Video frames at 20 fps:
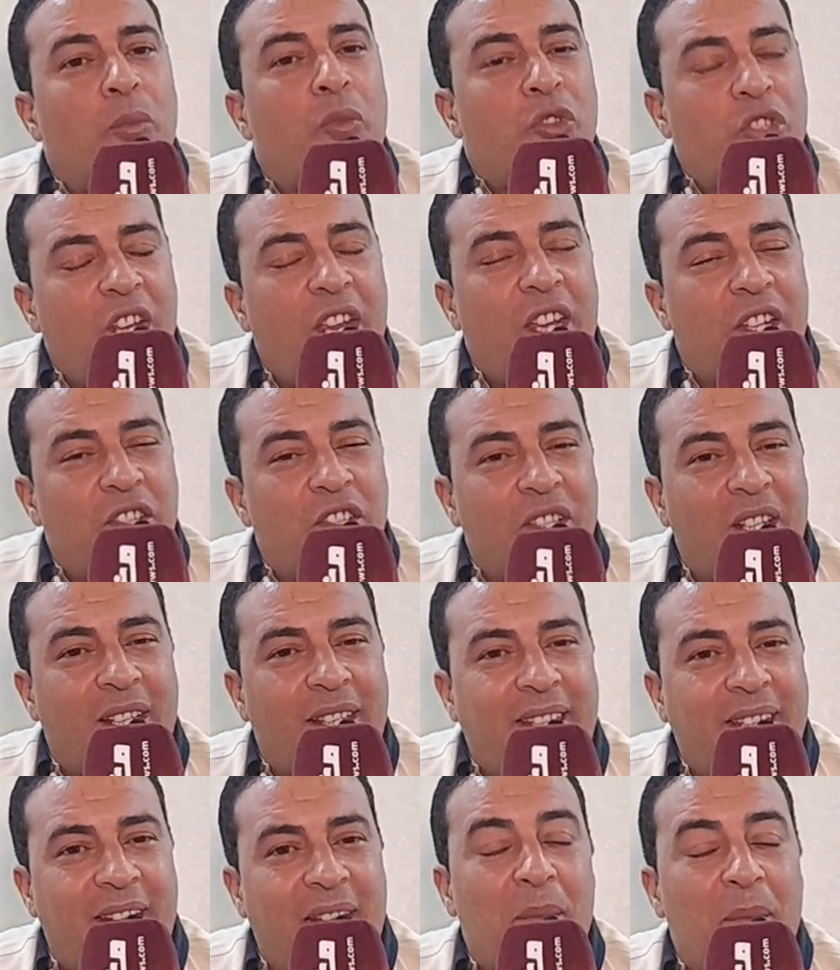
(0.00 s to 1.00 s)
مشاهدينا
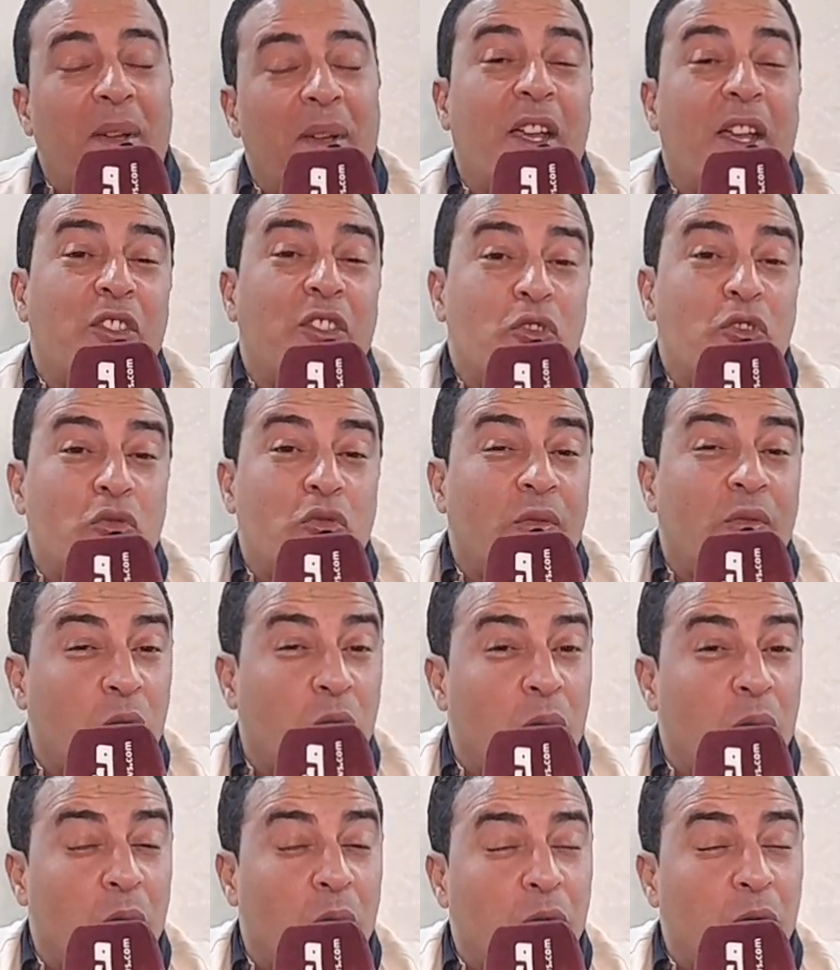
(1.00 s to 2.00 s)
الكرام غادي
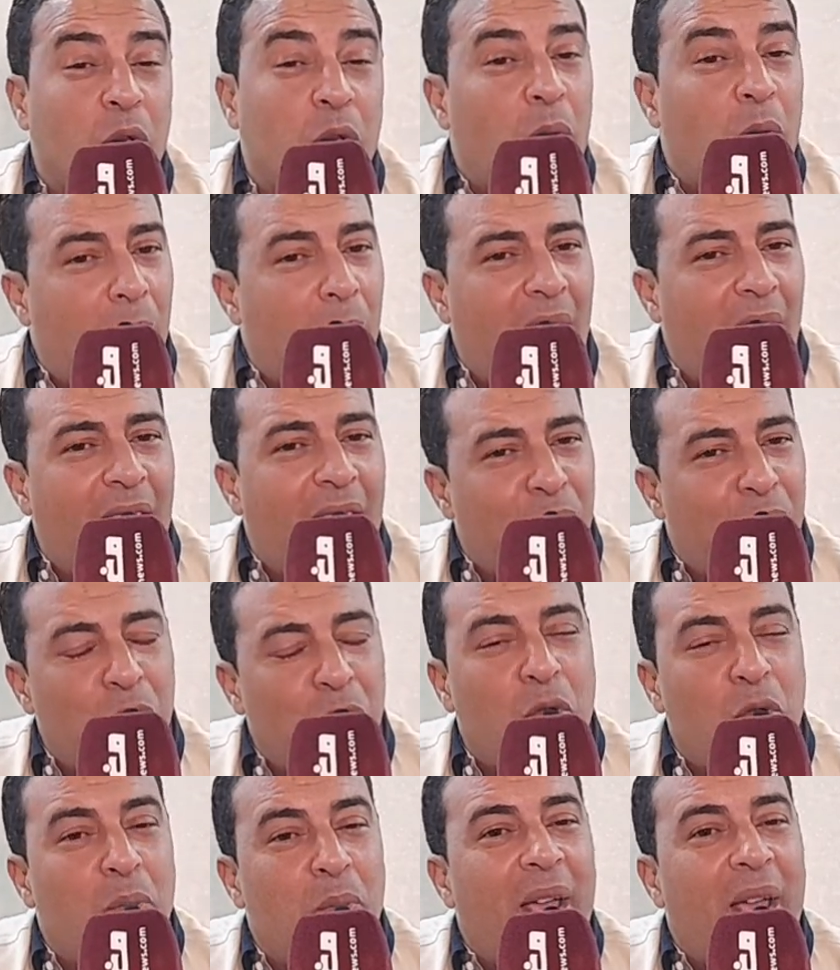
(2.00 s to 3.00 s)
نشوفوا الموضوع مع
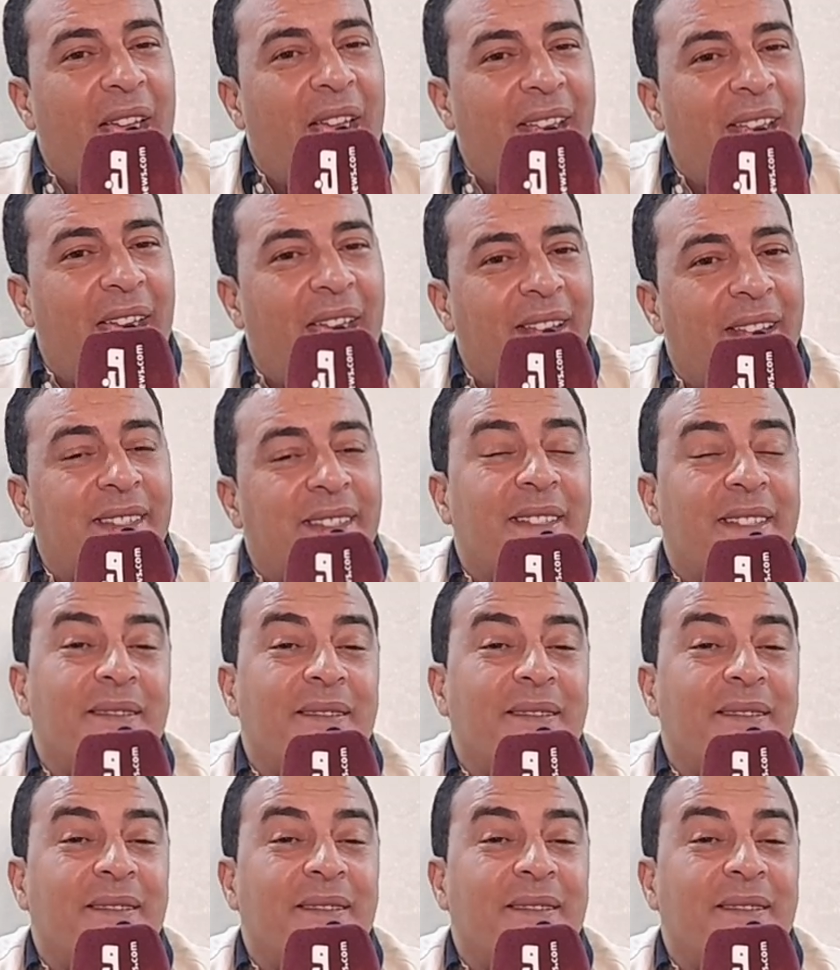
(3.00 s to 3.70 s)
الأم حياة